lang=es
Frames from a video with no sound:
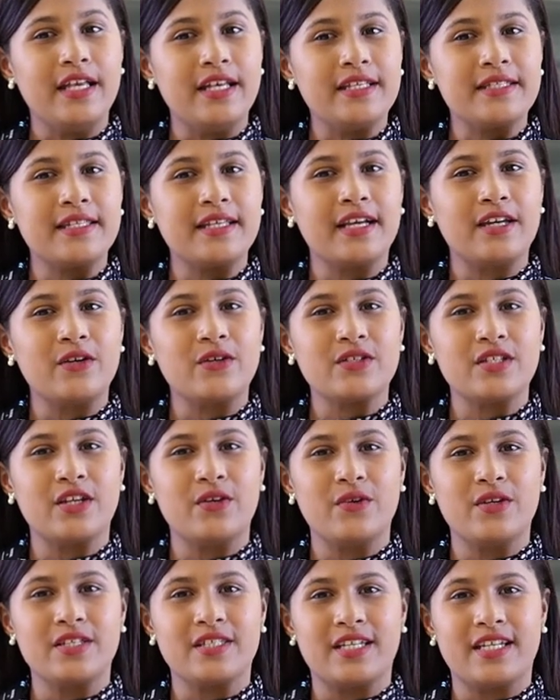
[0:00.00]
y síganos en
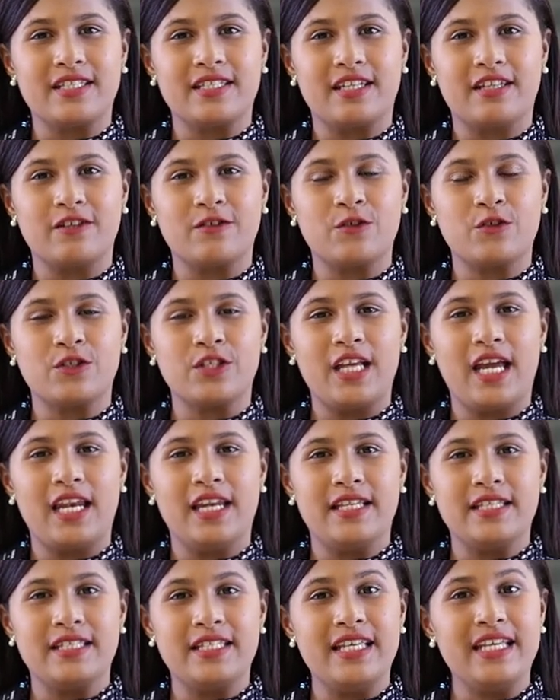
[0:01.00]
nuestras redes
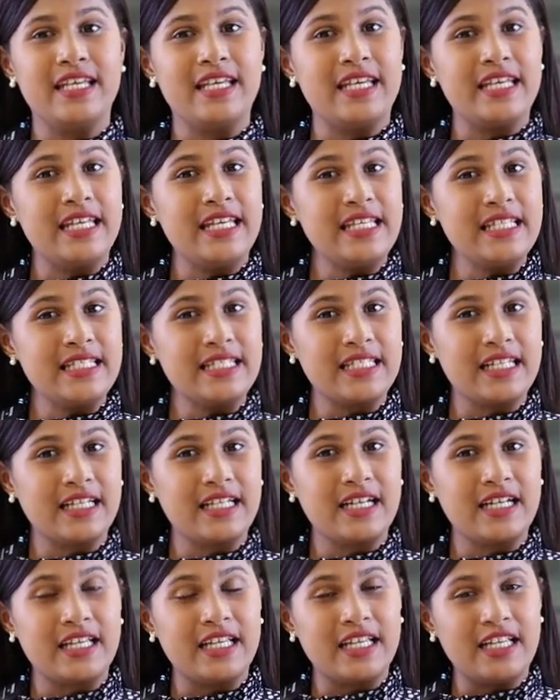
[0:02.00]
sociales, en
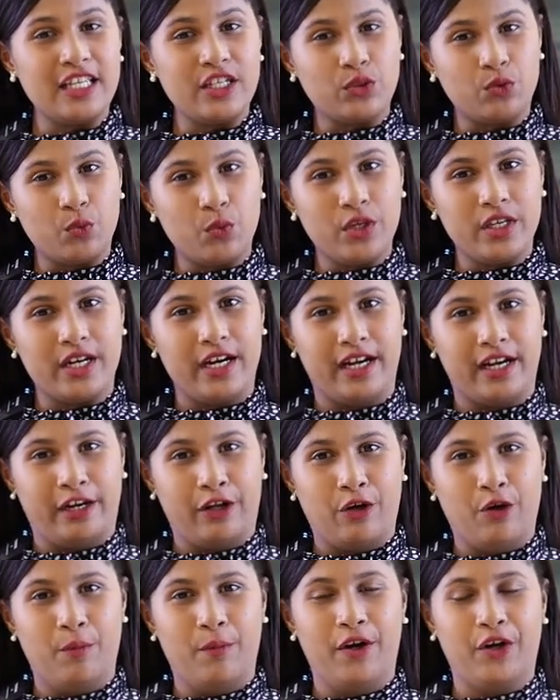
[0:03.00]
Instagram y Twitter
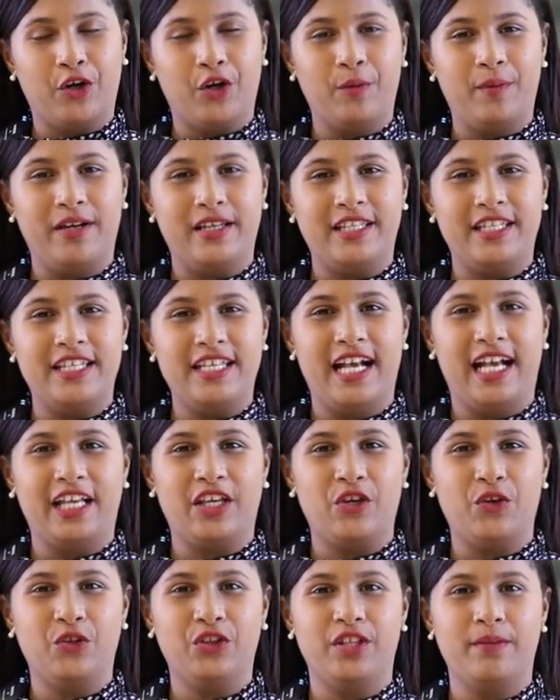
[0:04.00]
como arroba el día
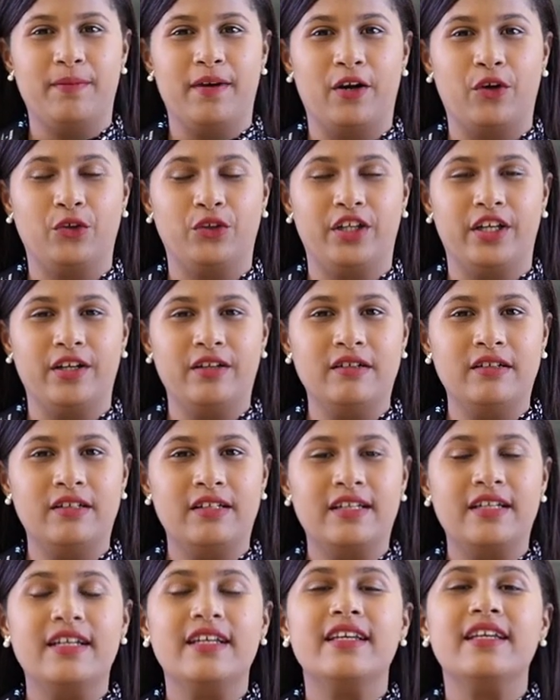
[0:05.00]
y
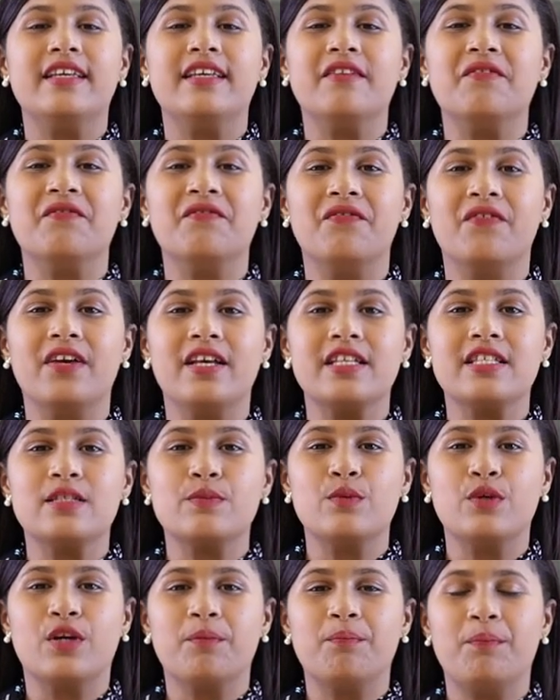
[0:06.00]
en
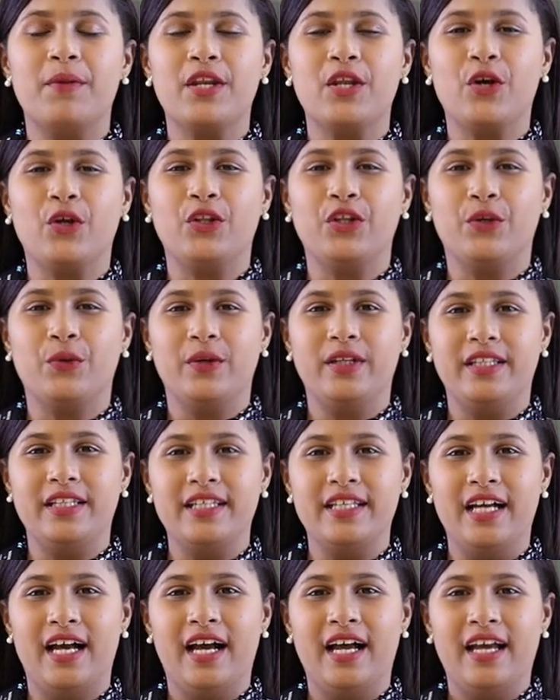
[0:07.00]
Facebook Periódico El
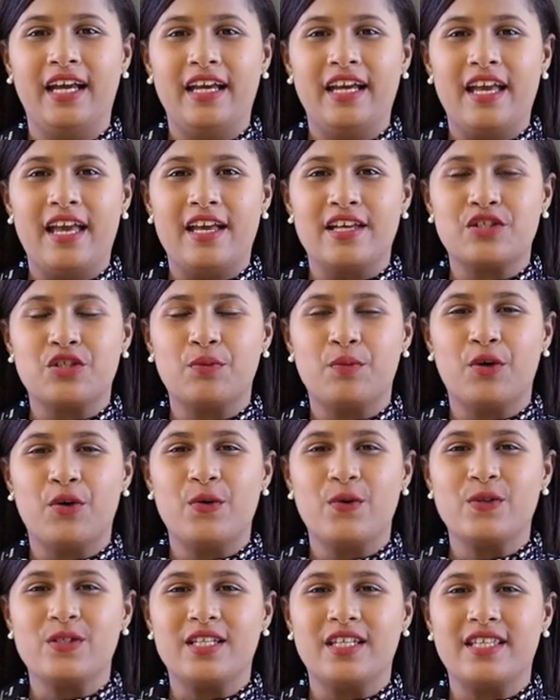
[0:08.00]
Día. Estuvo con
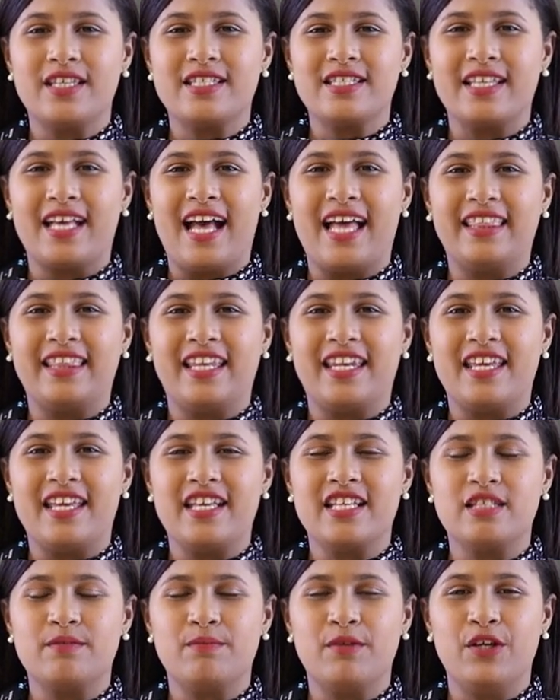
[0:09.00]
ustedes Catherine
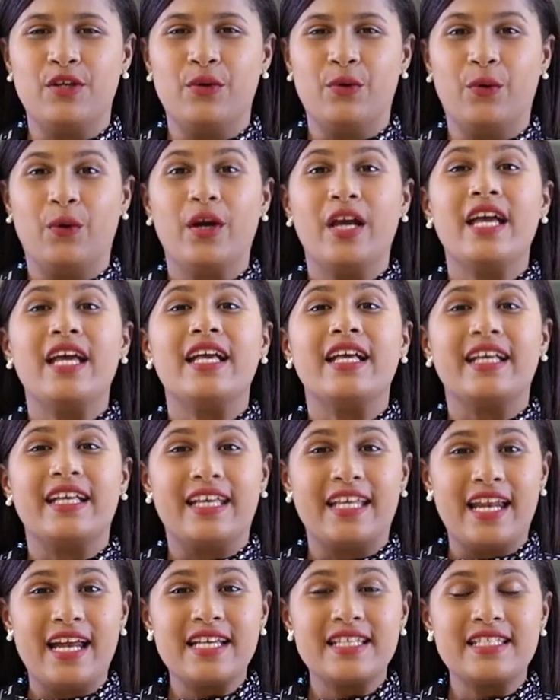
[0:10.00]
Espino.
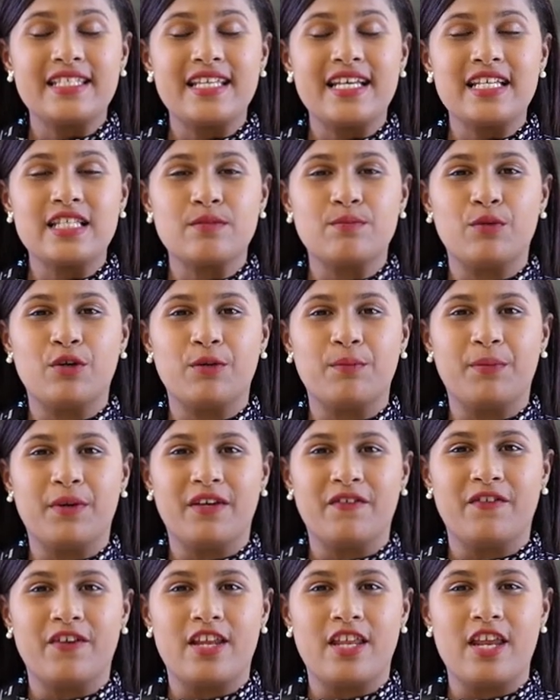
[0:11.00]
Gracias por
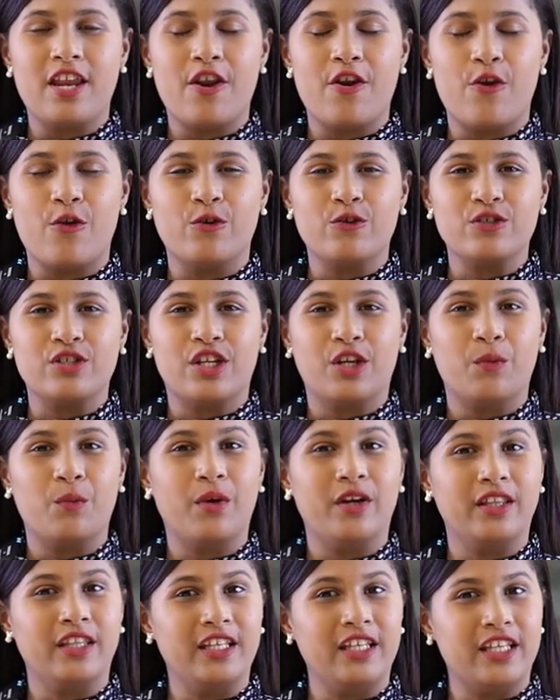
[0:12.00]
preferirnos.
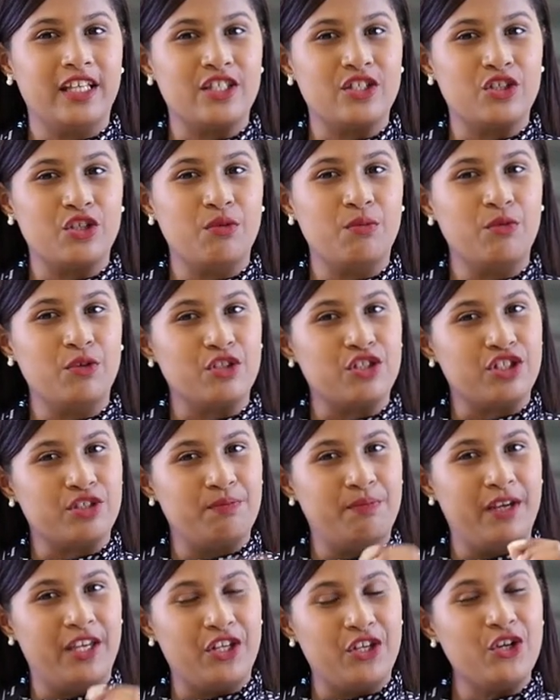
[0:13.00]
Recuerden que somos
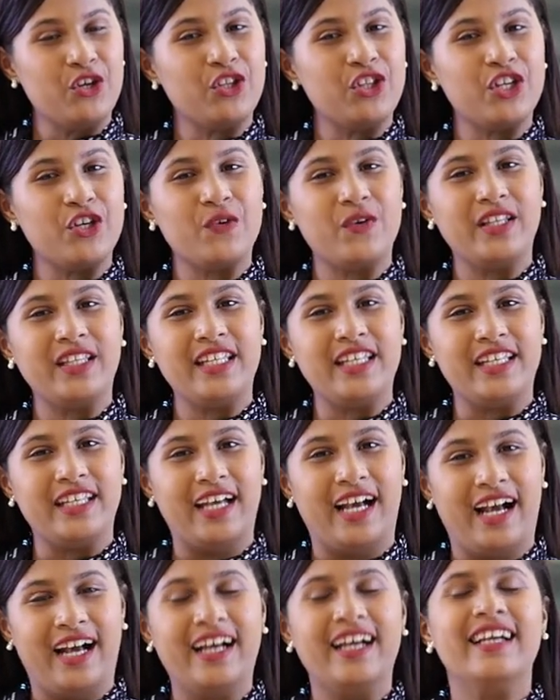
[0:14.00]
Periódico El
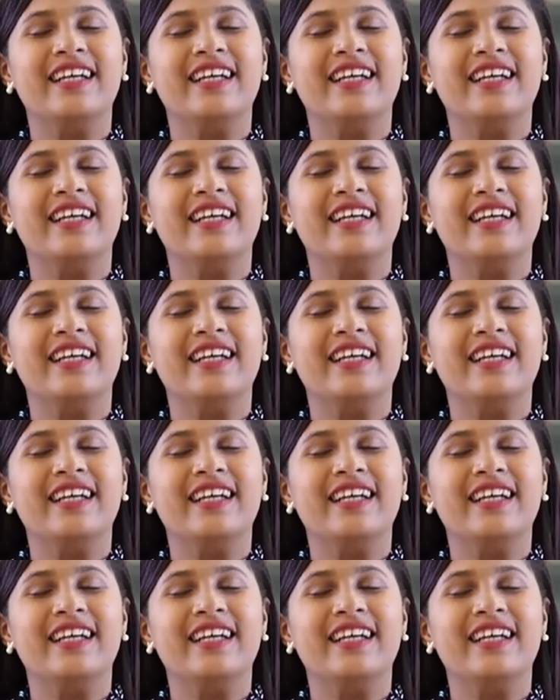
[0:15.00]
Día.